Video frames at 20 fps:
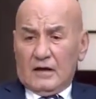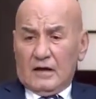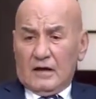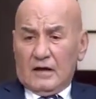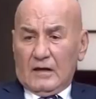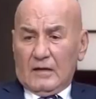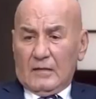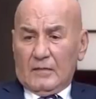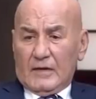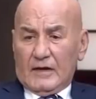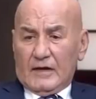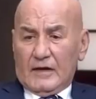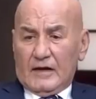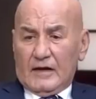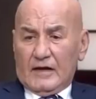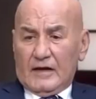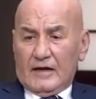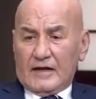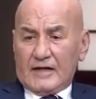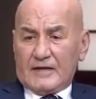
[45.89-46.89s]
آه،
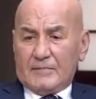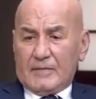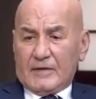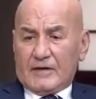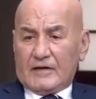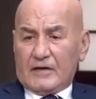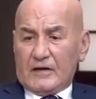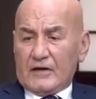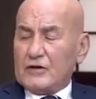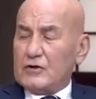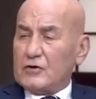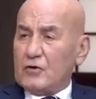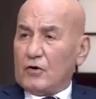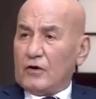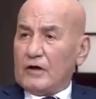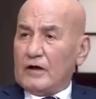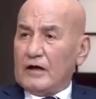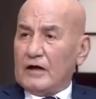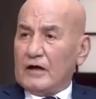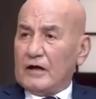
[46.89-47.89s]
من نسبه
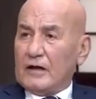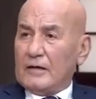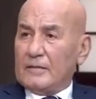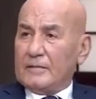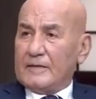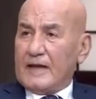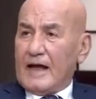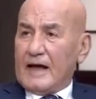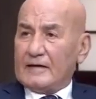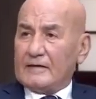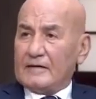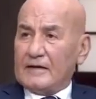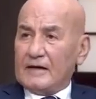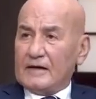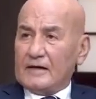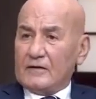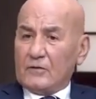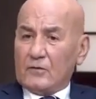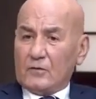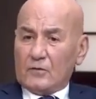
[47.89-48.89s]
الشغل
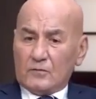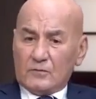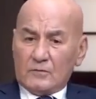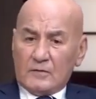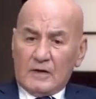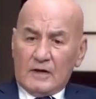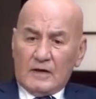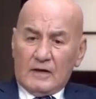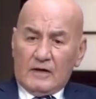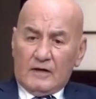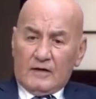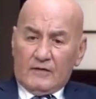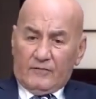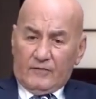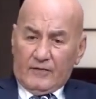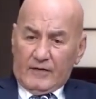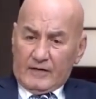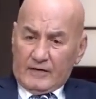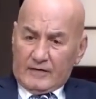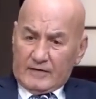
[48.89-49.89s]
بتاعتي انه
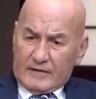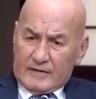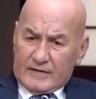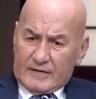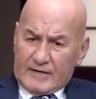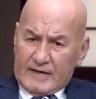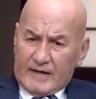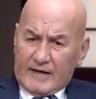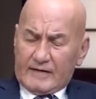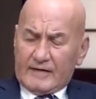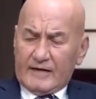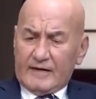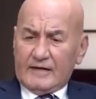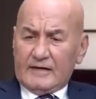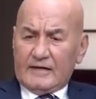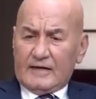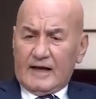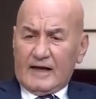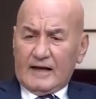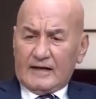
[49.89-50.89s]
في
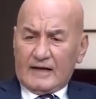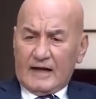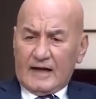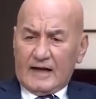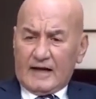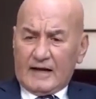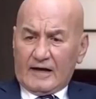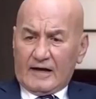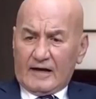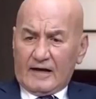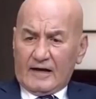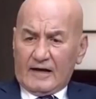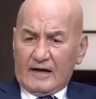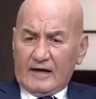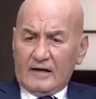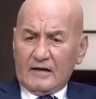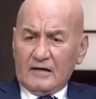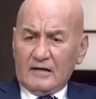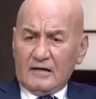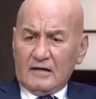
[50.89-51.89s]
السنتين ثلاثه
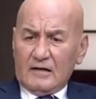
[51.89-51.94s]
الاخرانيه